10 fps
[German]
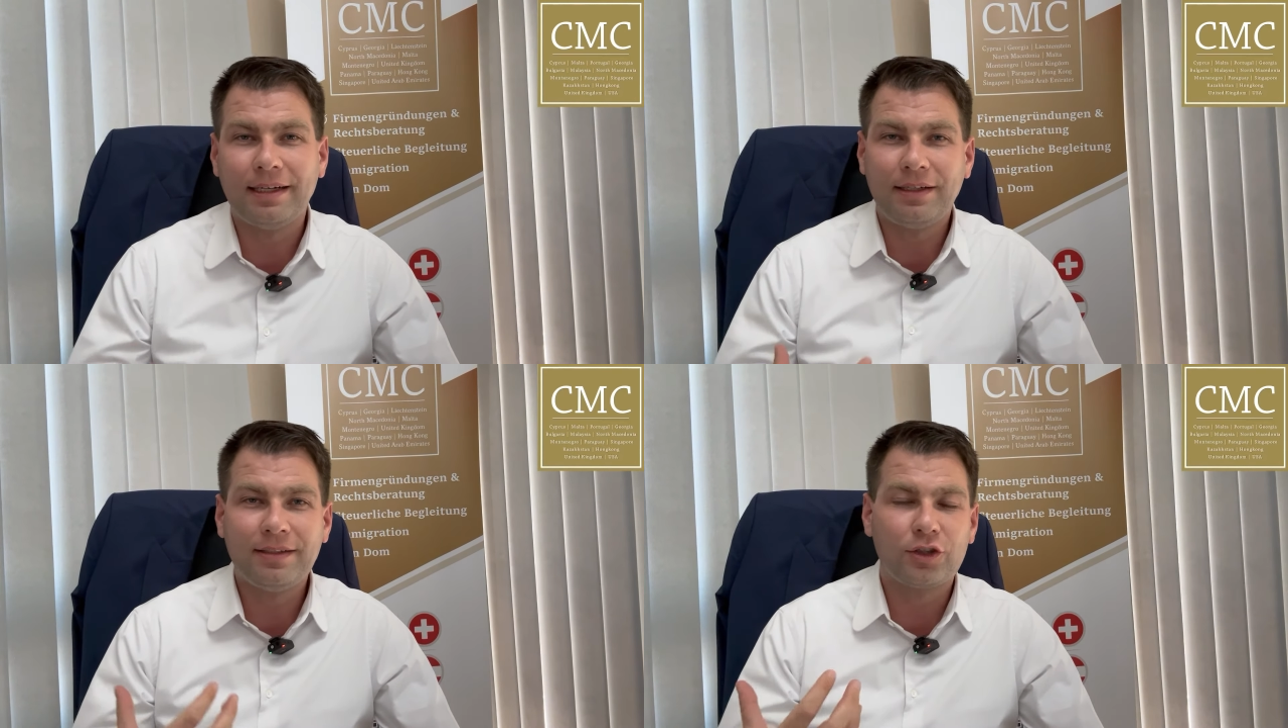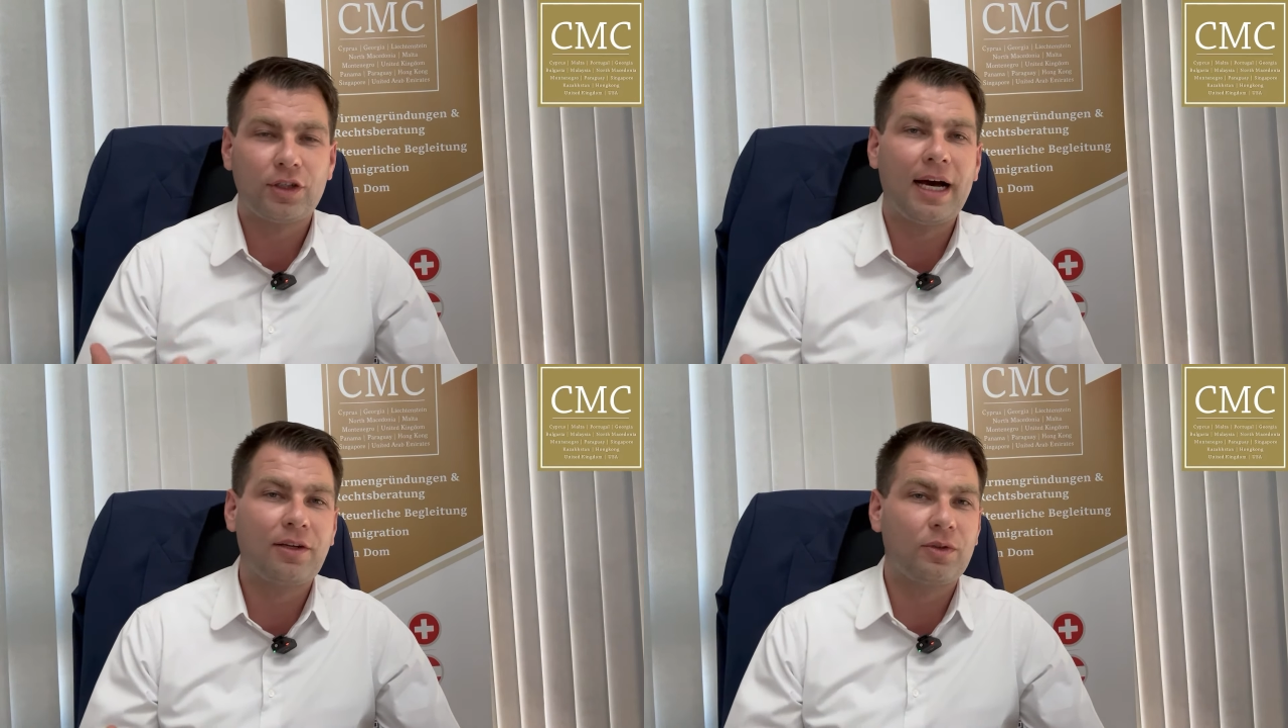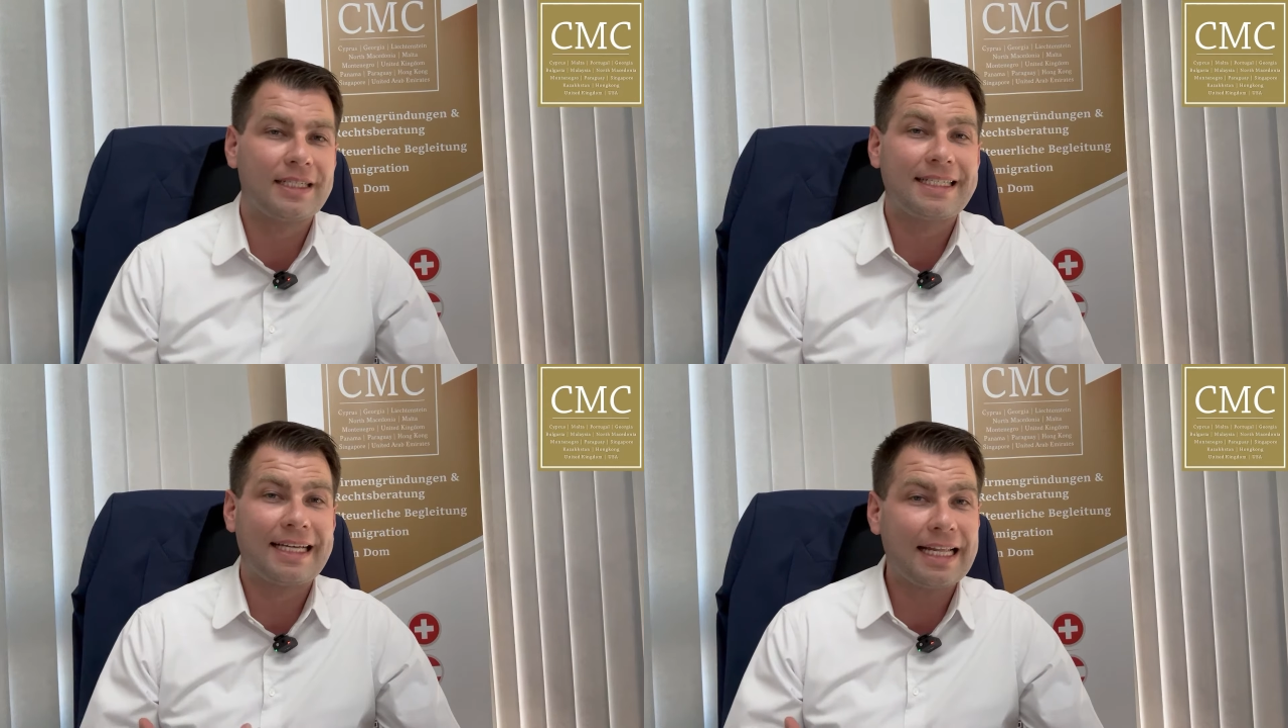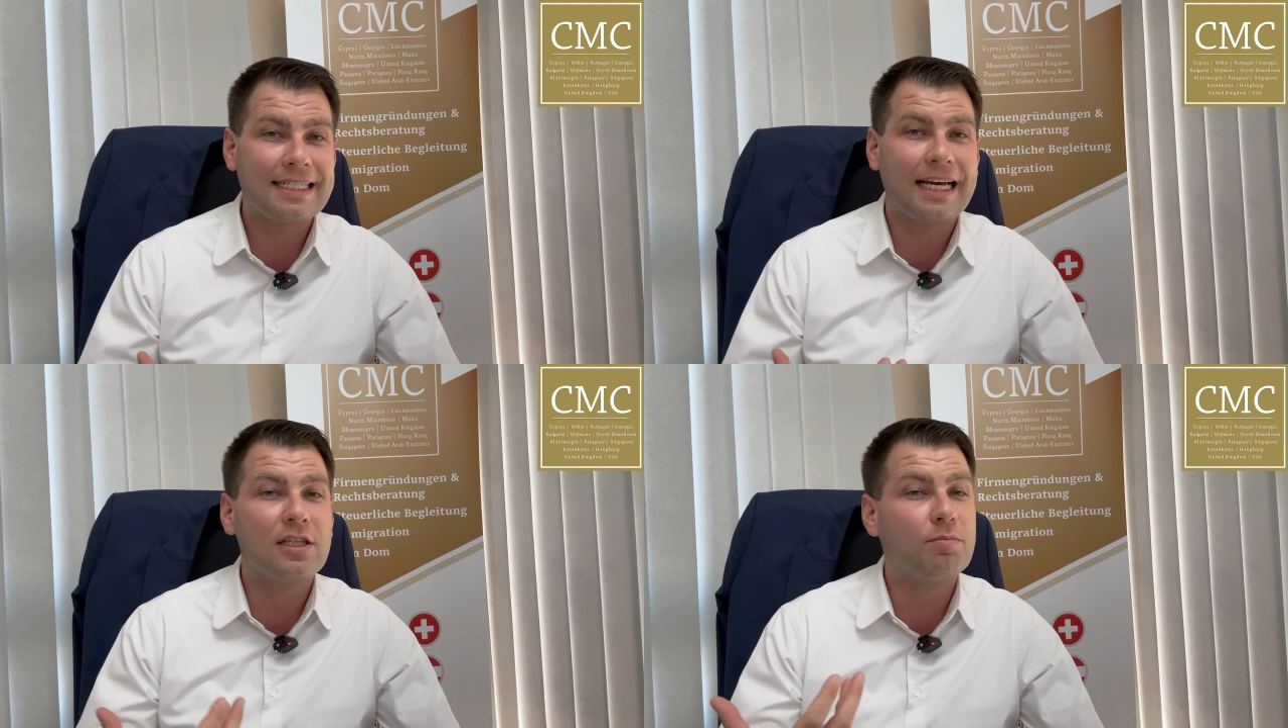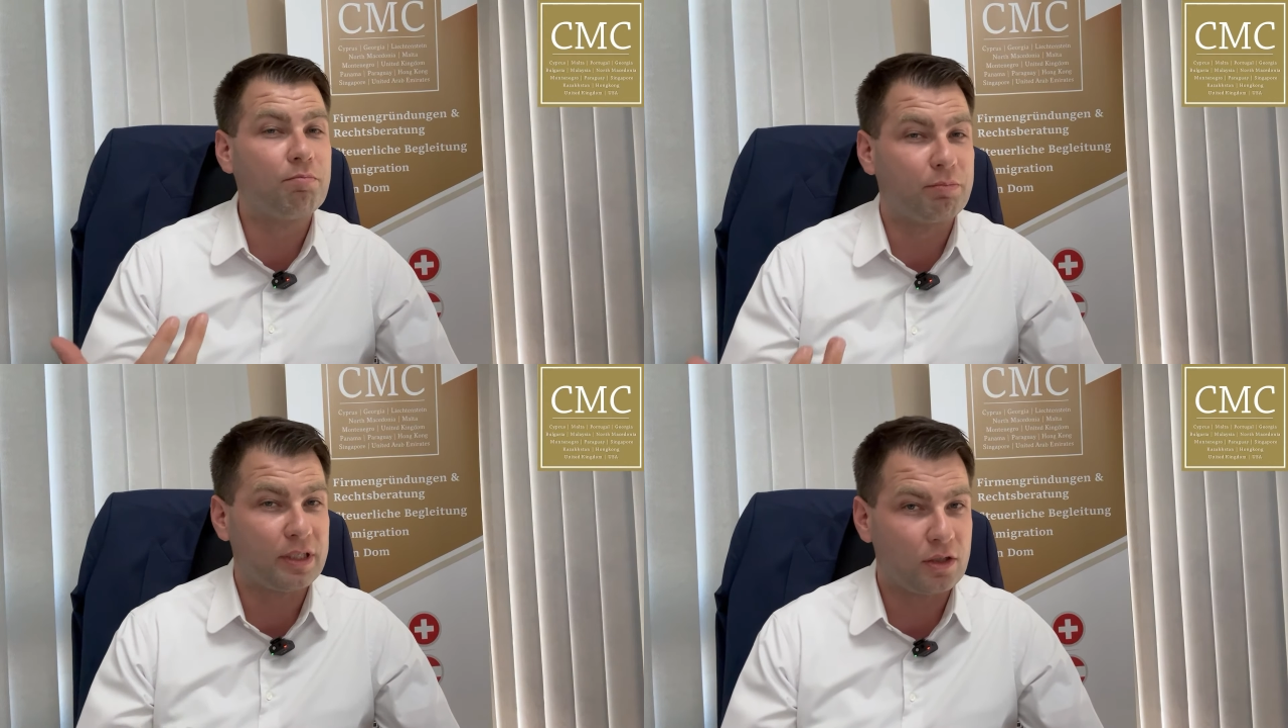denn dieser Status ist ganz, ganz
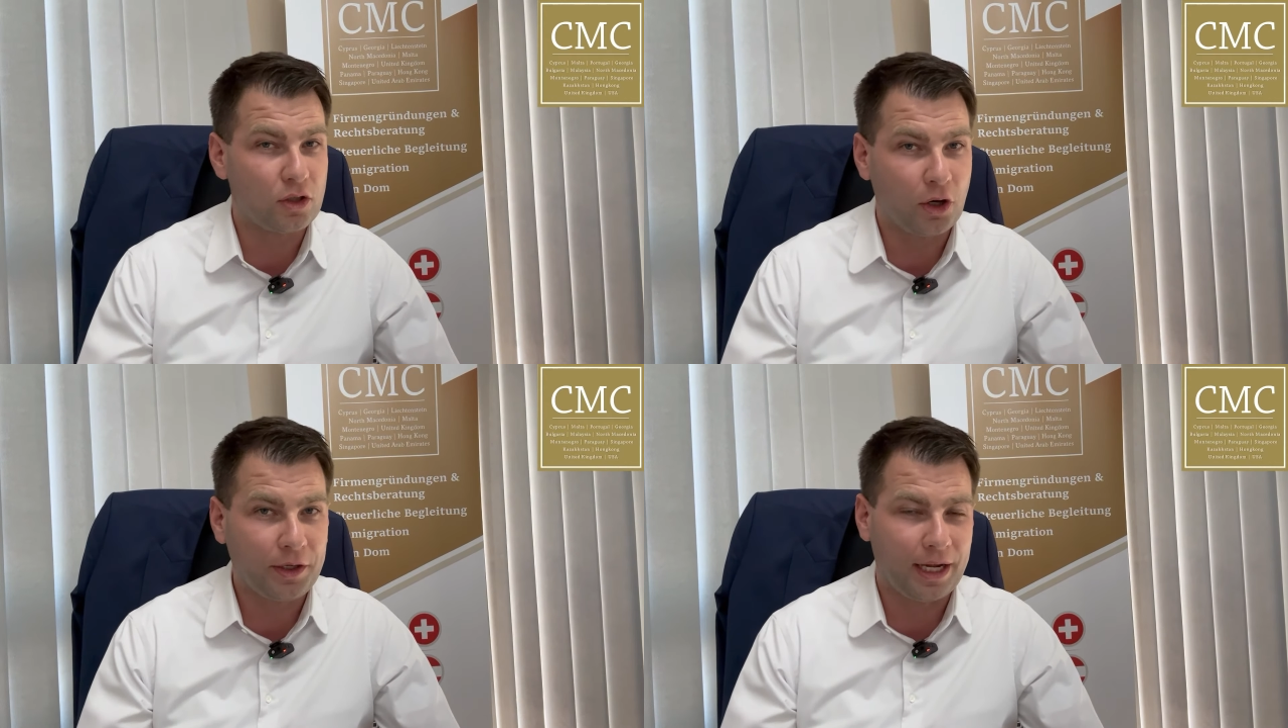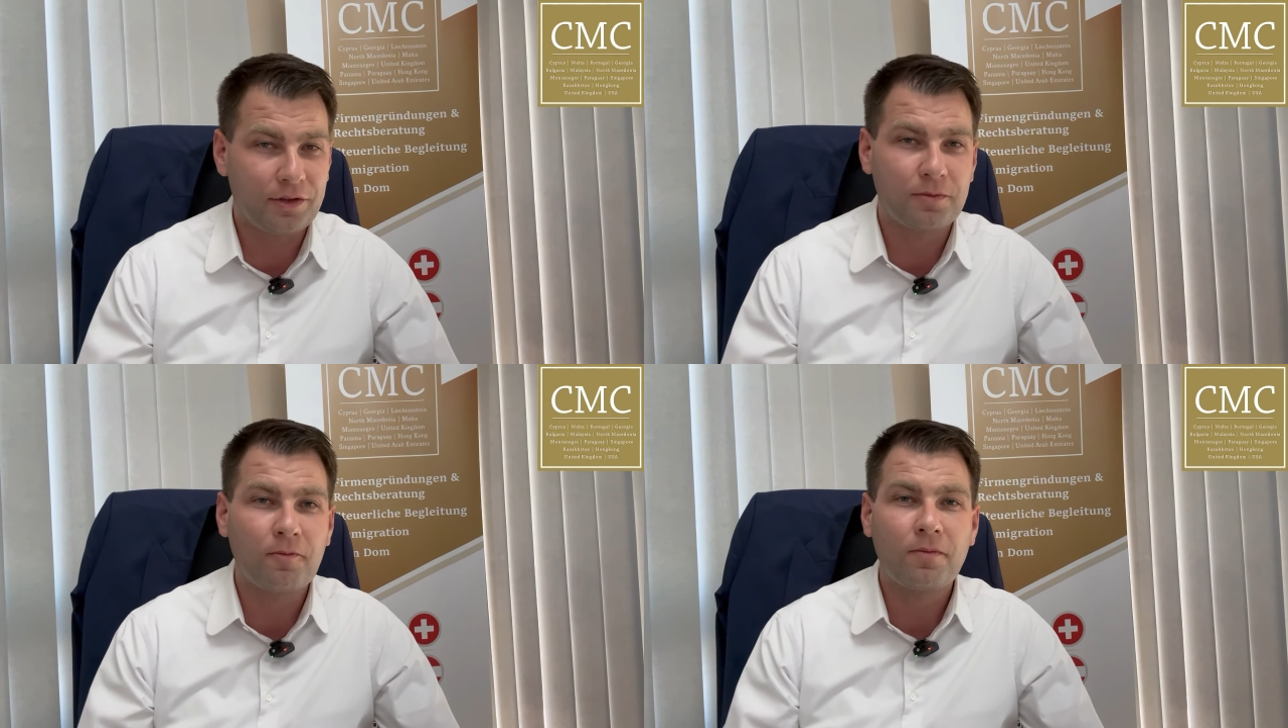besonders.